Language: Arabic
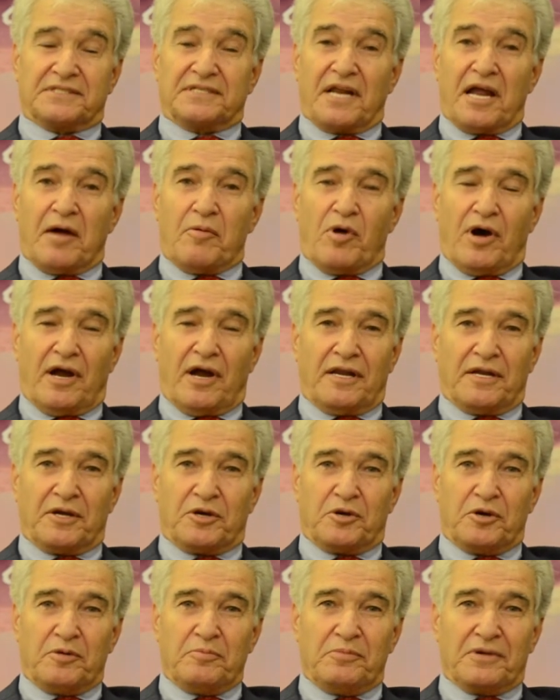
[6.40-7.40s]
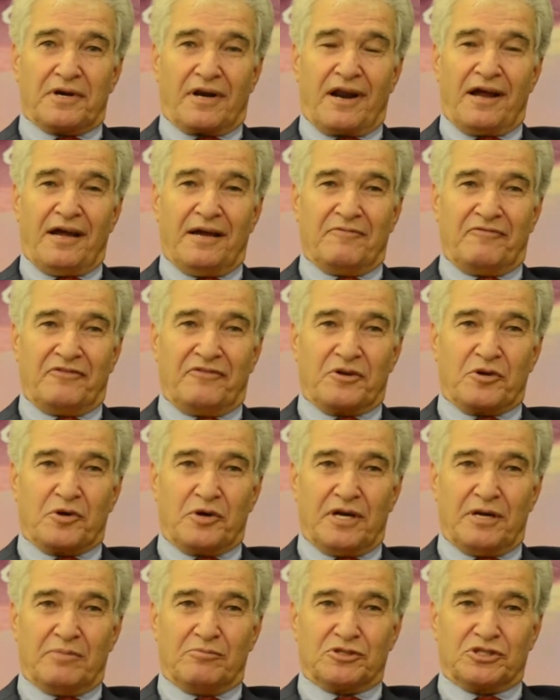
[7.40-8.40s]
السلام عليكم بنرحب في
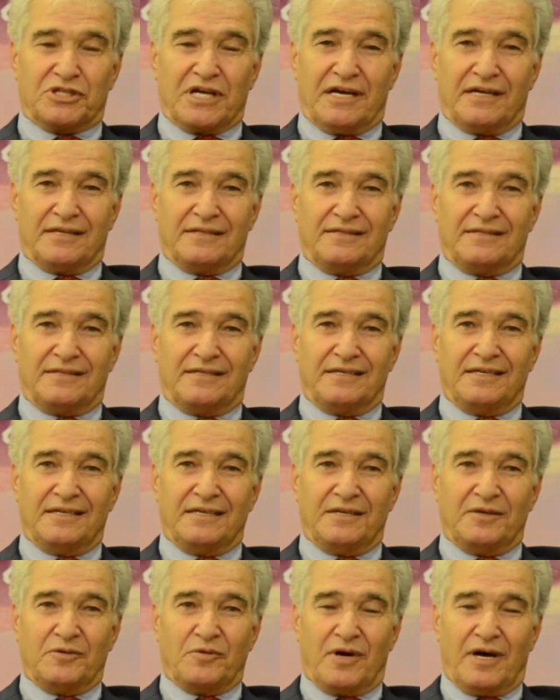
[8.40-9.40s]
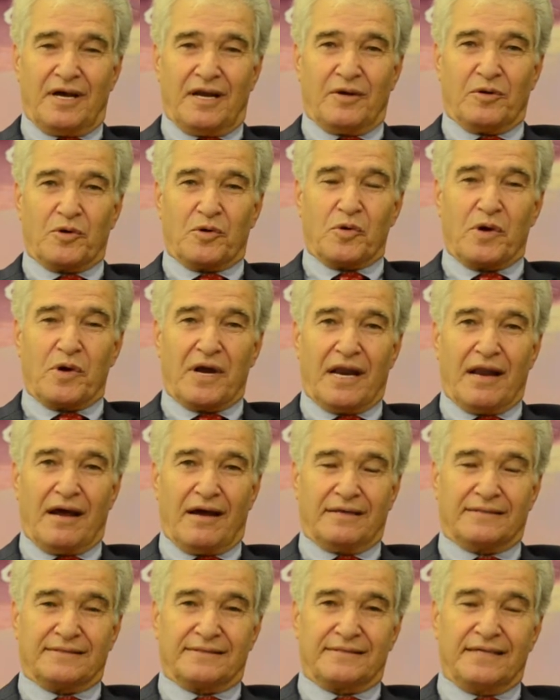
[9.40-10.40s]
كل المشاهدين والأخوان
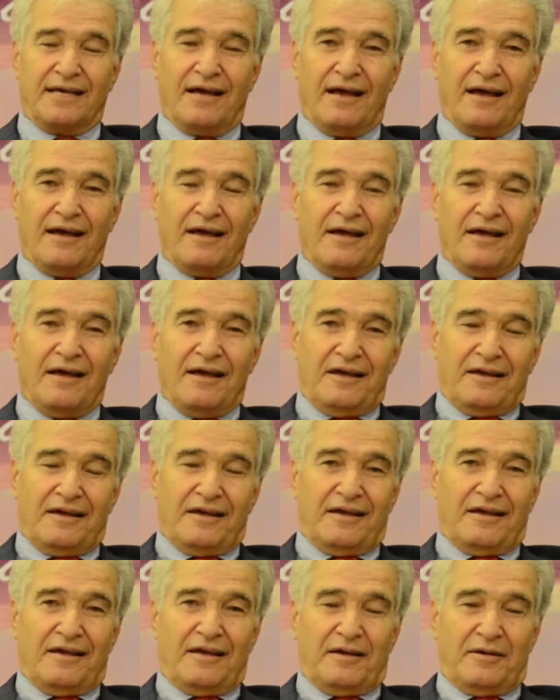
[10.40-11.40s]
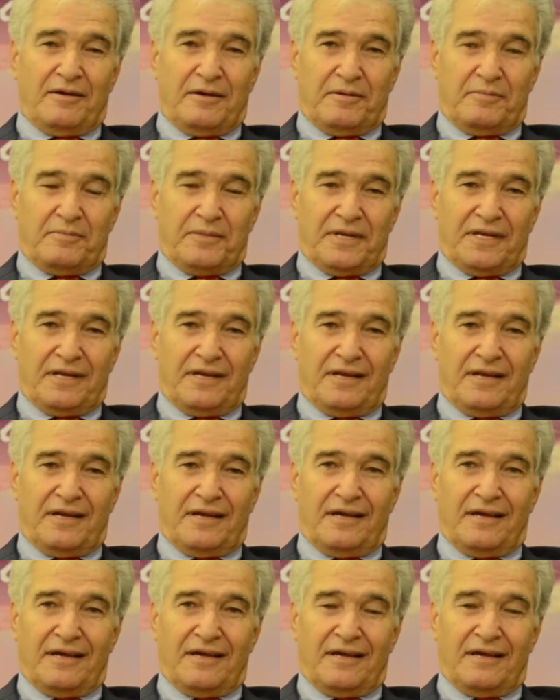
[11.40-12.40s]
الأعزاء آه، من
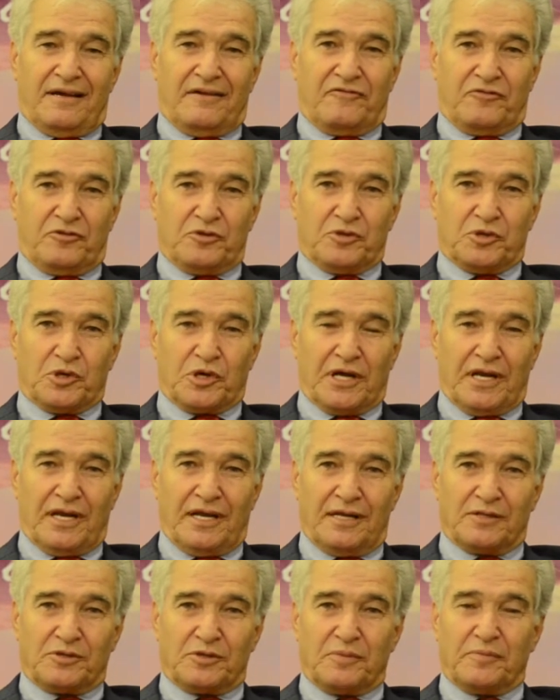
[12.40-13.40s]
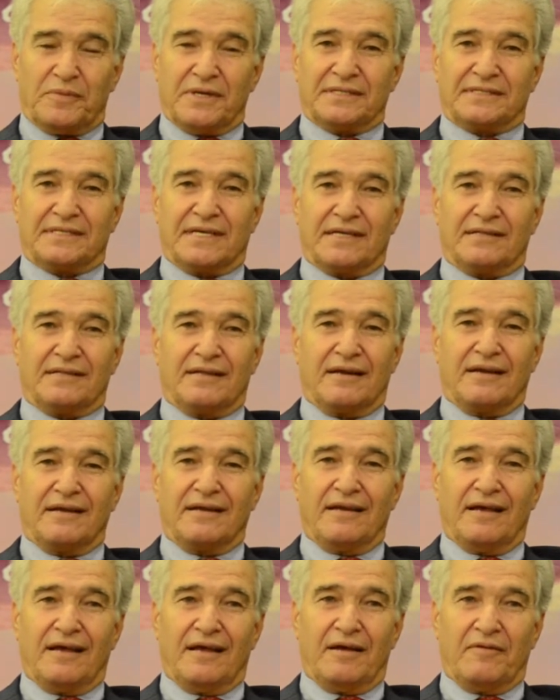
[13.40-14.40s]
آه، فندق الهيلتون
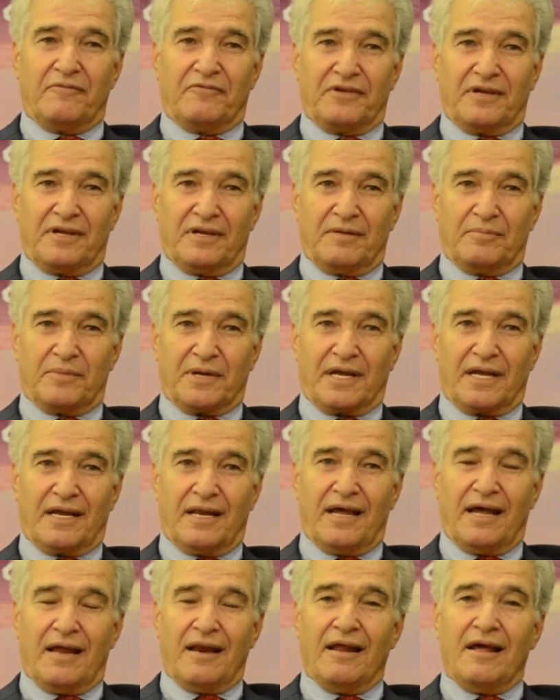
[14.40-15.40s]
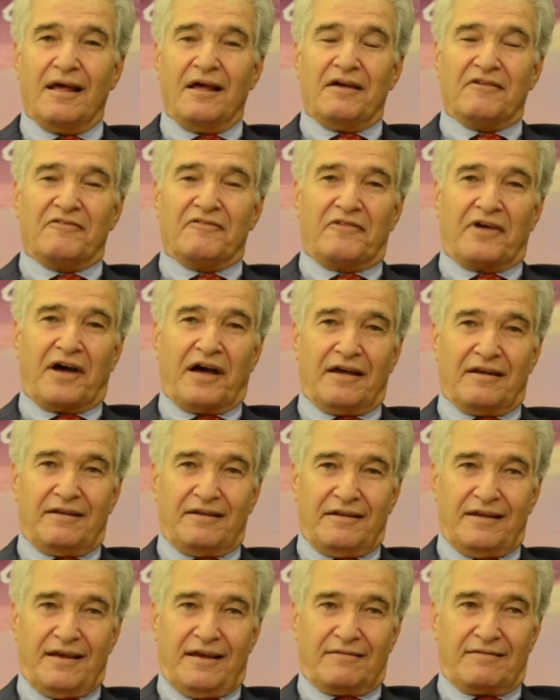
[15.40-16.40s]
بالإسكندرية في من خلال
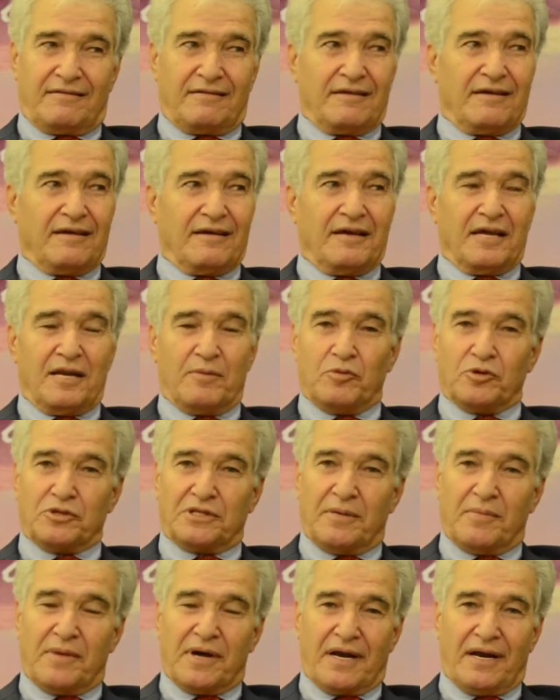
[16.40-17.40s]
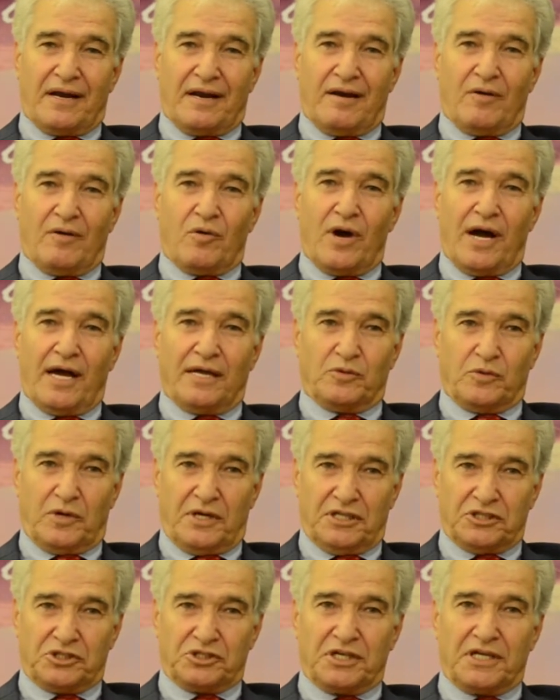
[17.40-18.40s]
فعاليات آه، المؤتمر الواحد
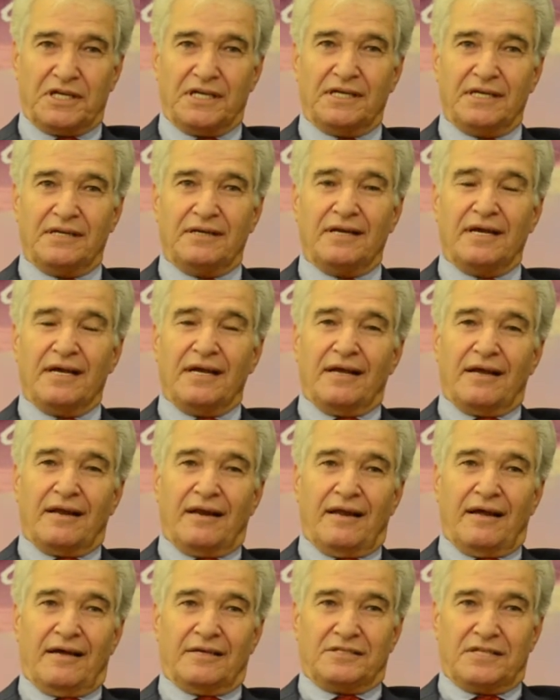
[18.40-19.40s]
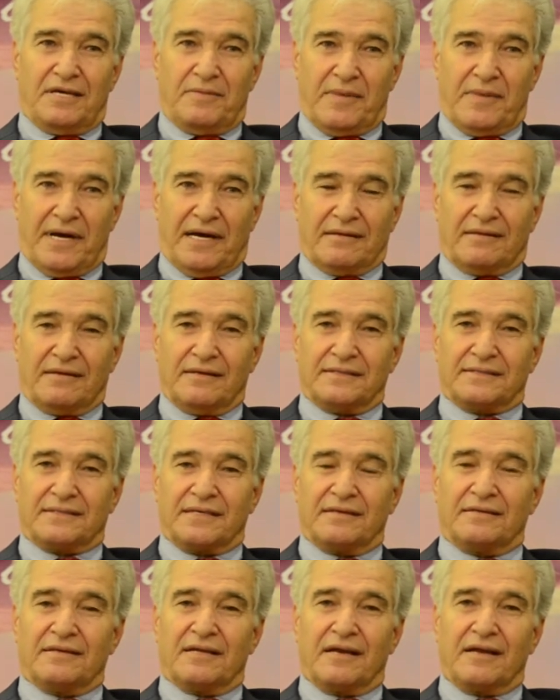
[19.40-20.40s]
والعشرين لجامعة
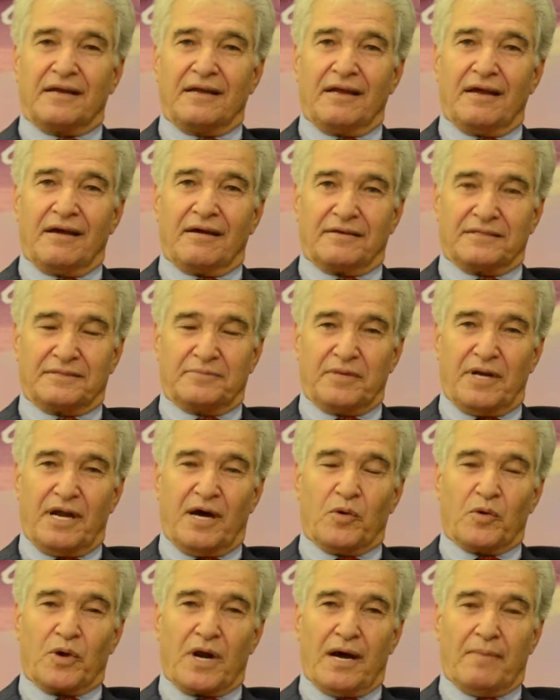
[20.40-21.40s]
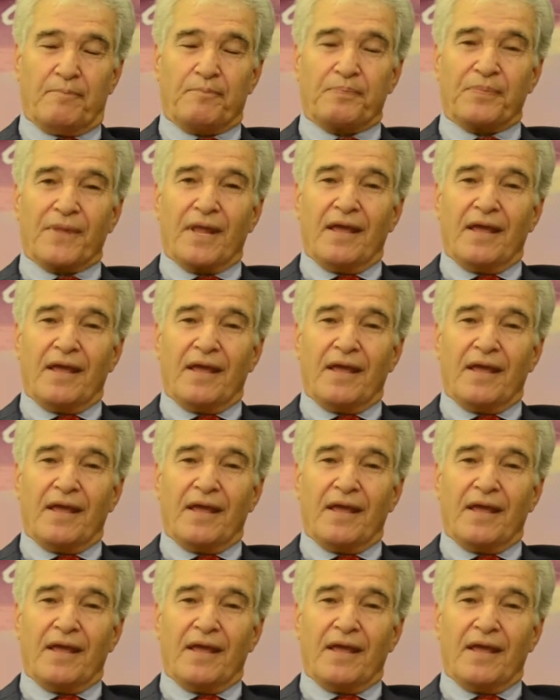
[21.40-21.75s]
الإسكندرية قسم الأورام